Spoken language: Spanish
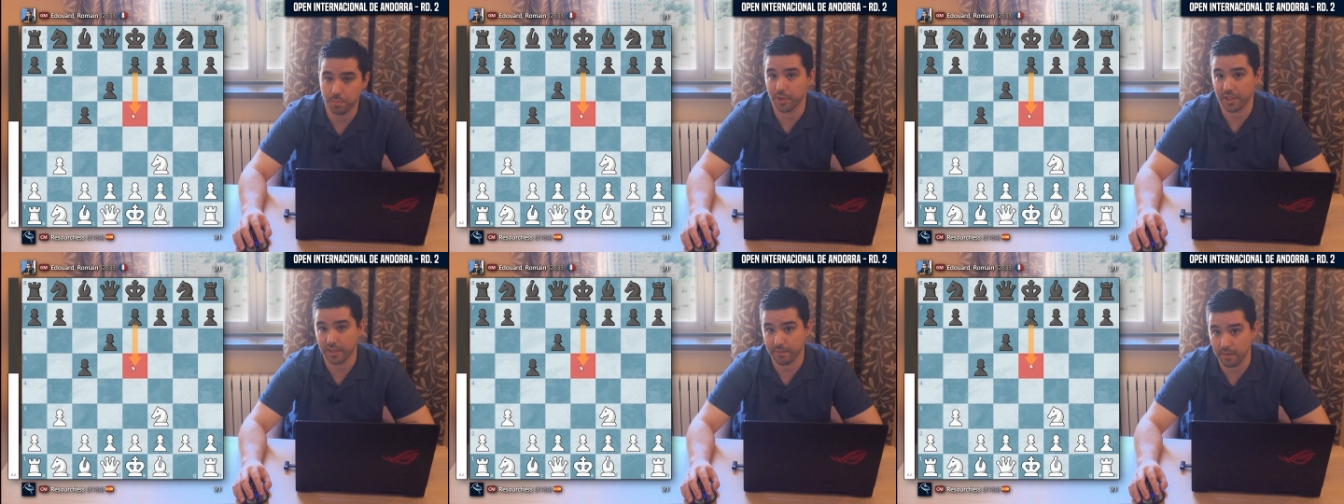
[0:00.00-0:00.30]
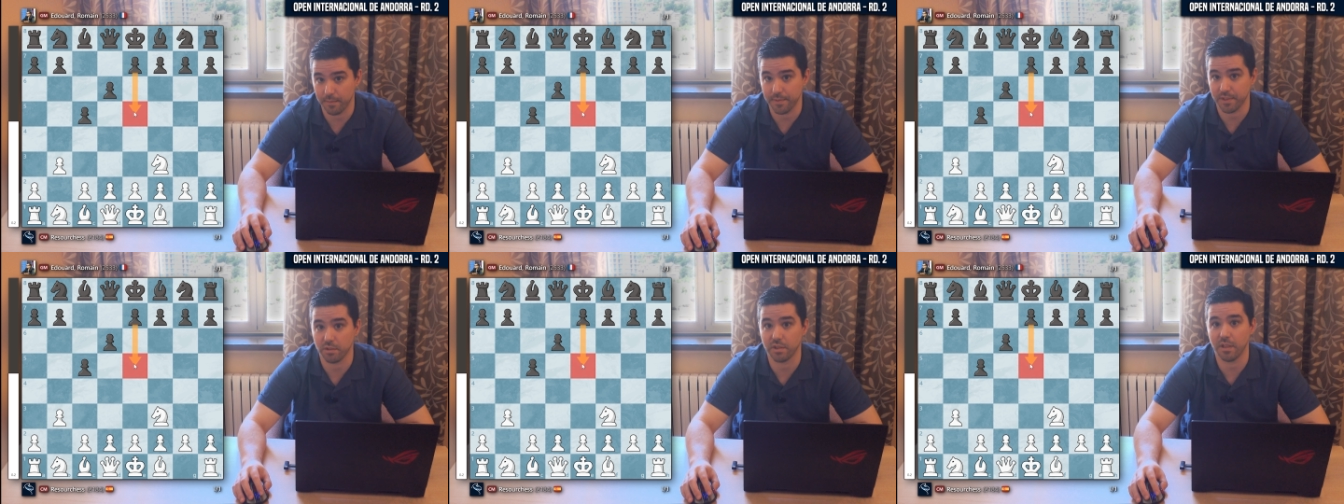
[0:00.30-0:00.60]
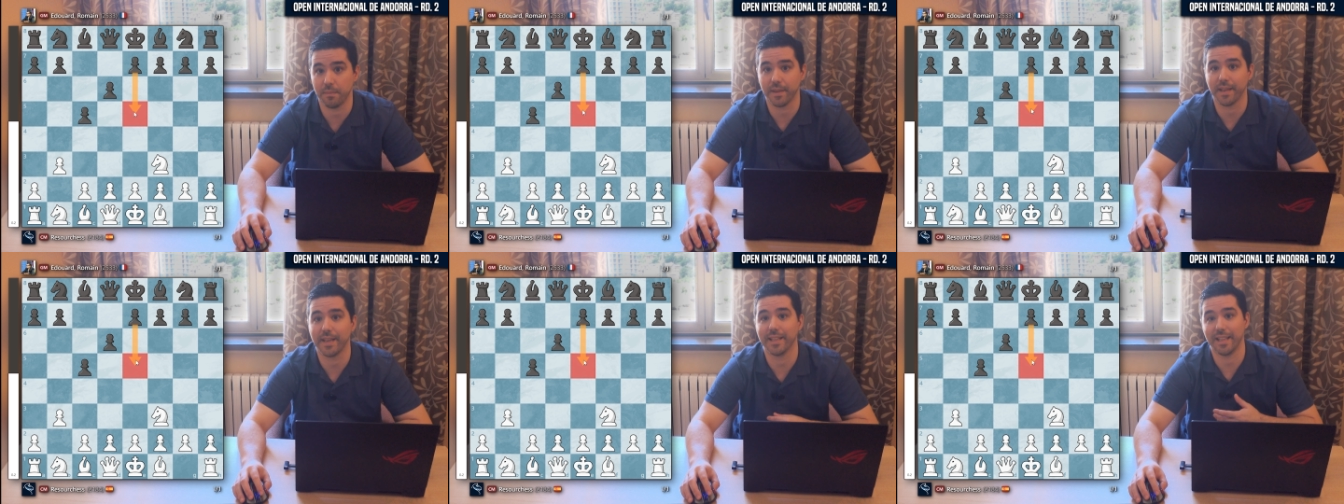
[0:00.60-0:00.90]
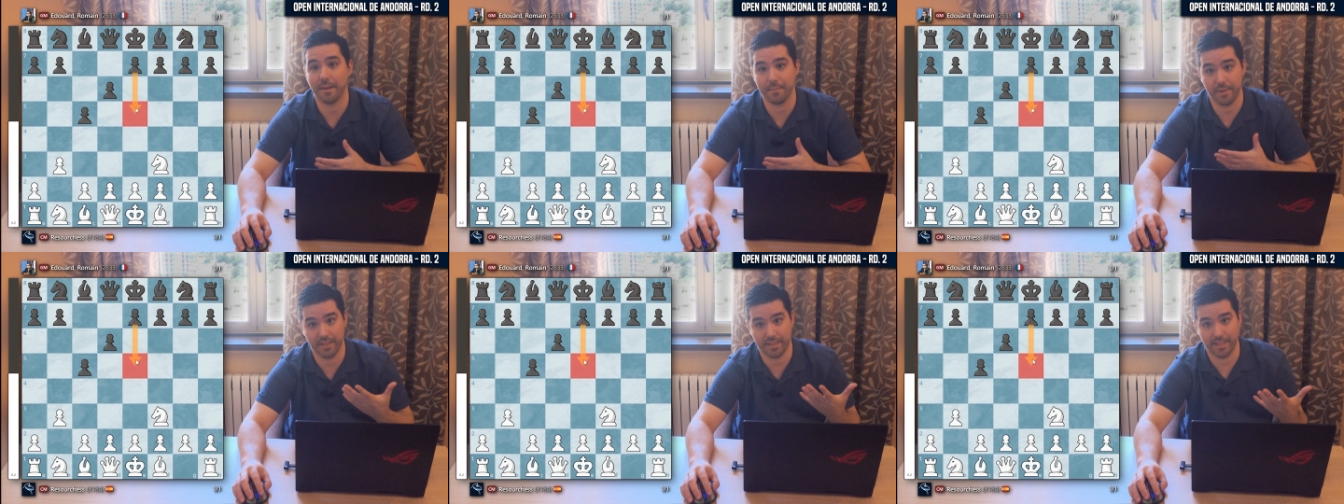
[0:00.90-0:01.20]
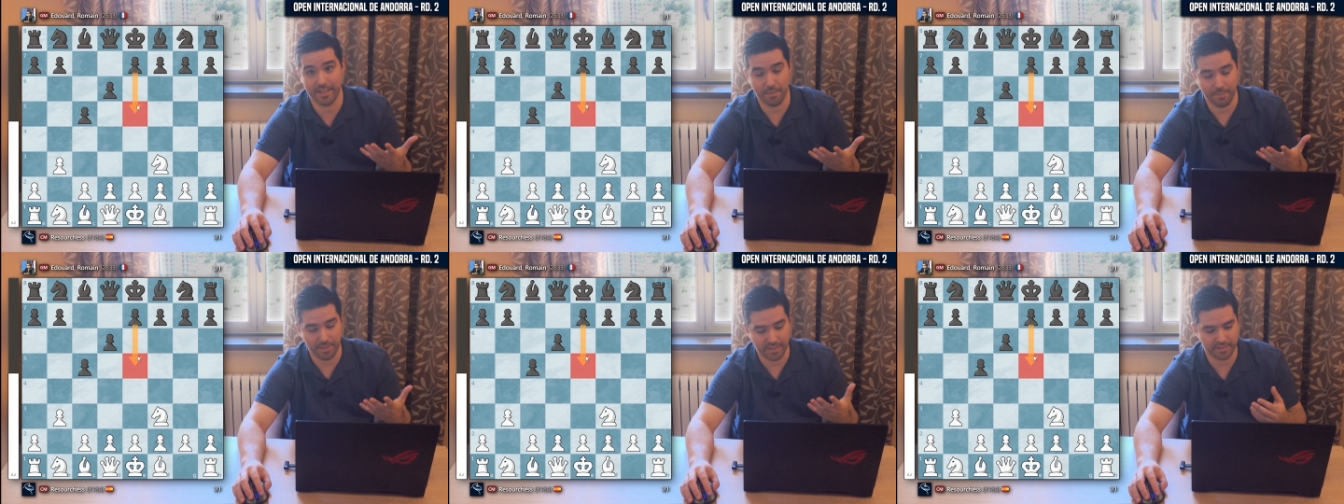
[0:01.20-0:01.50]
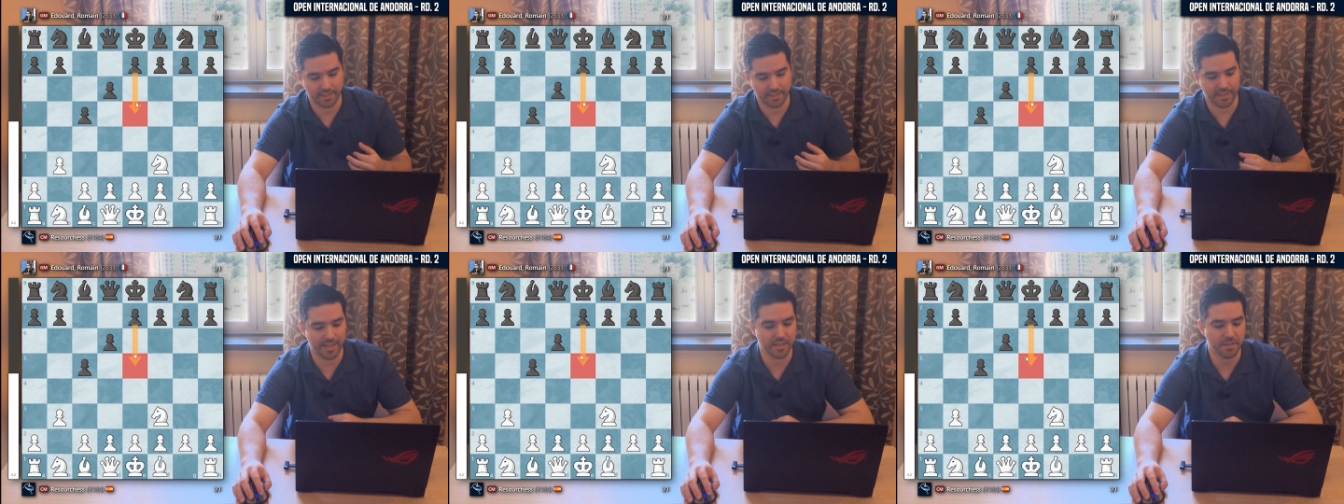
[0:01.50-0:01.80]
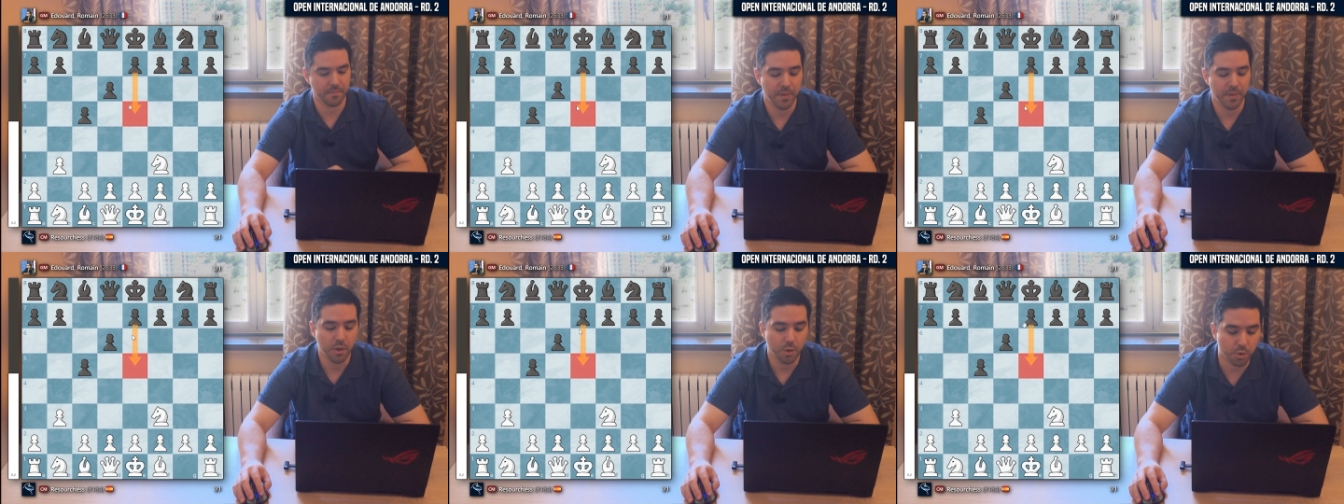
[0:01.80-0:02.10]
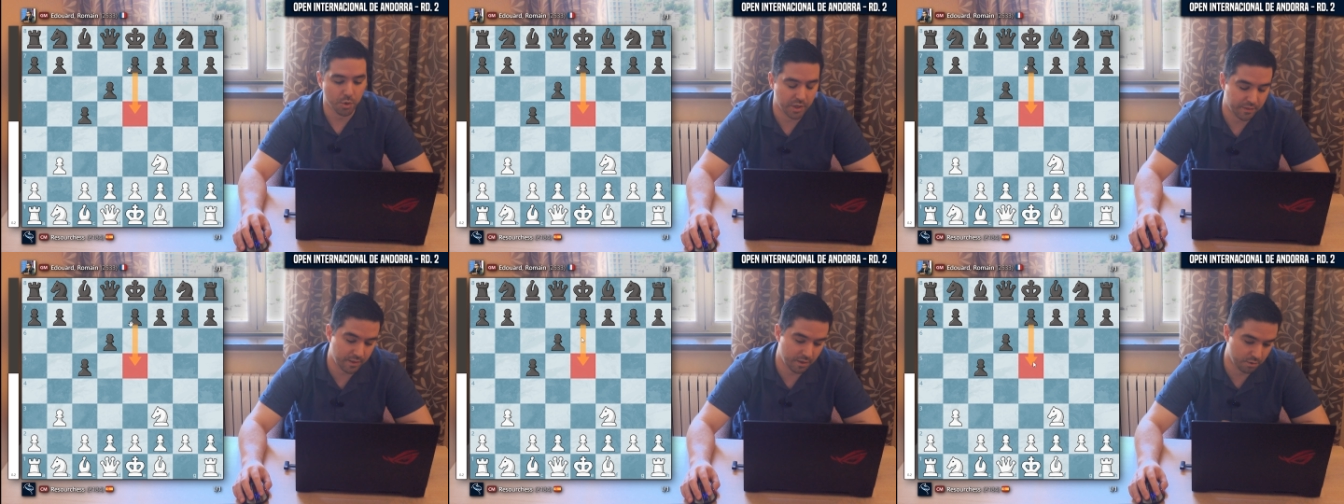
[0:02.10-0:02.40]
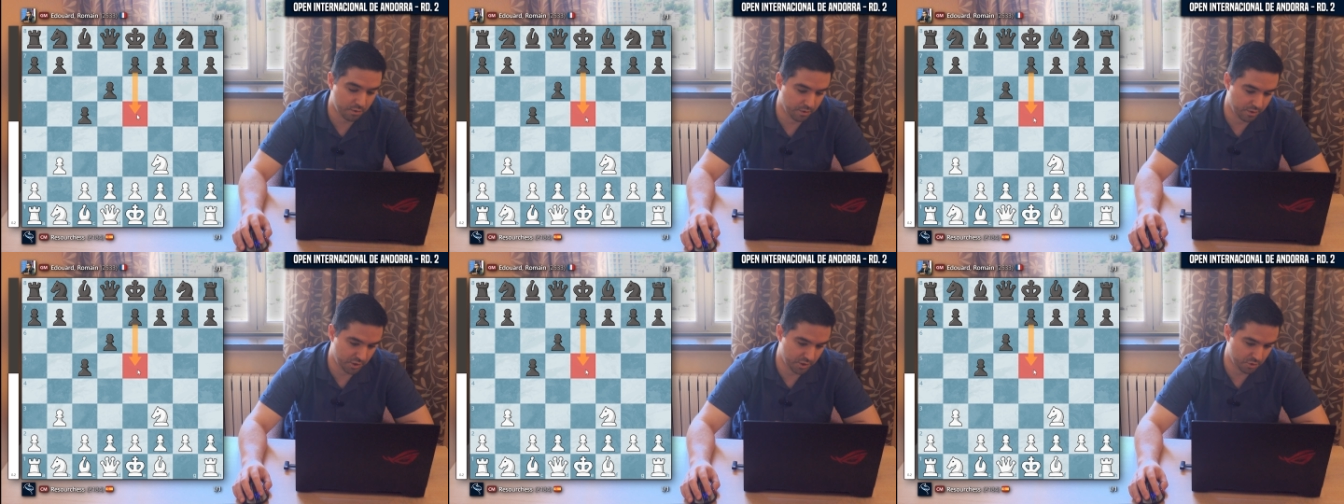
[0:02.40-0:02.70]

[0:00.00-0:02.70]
porque había visto también que también tenía partidas con E5.